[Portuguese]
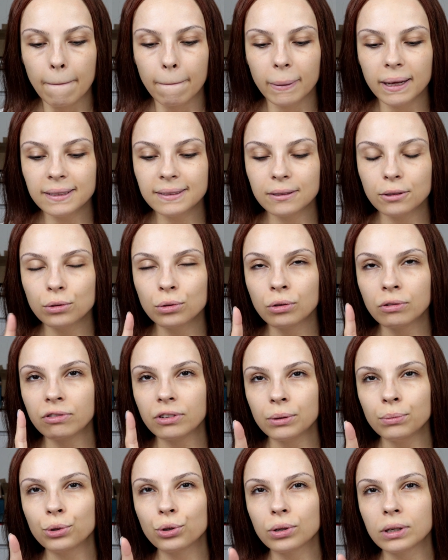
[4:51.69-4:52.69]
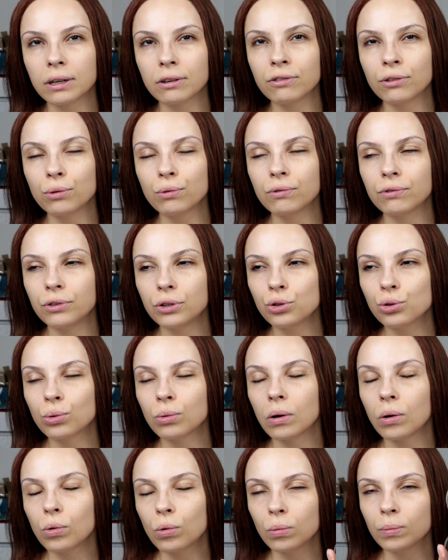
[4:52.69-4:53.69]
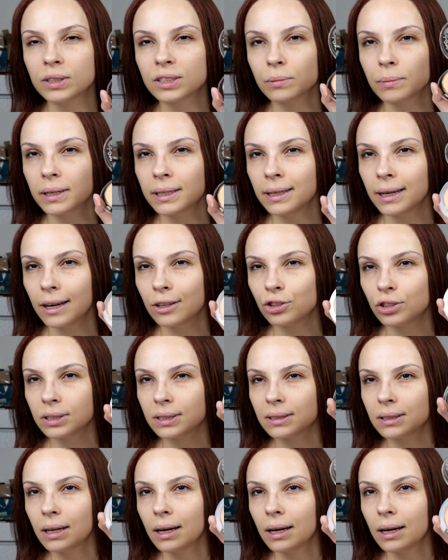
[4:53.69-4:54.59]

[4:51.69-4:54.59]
mas em novembro eu gravei um vídeo com algumas maquiagens